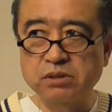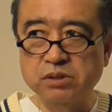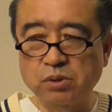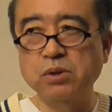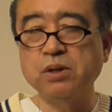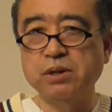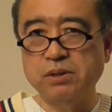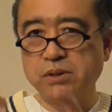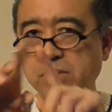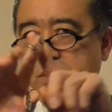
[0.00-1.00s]
そう
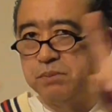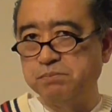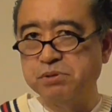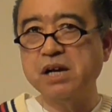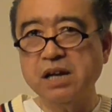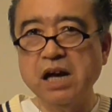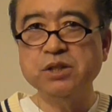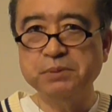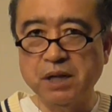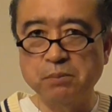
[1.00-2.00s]

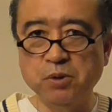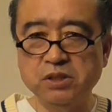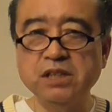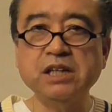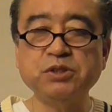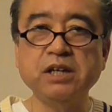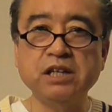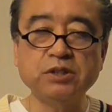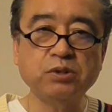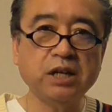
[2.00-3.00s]
プラカードみたいなの持ってた人が
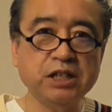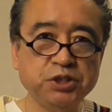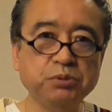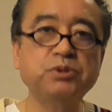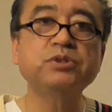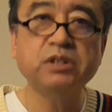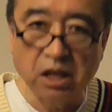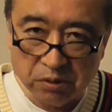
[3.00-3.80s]
いてそれが一瞬映った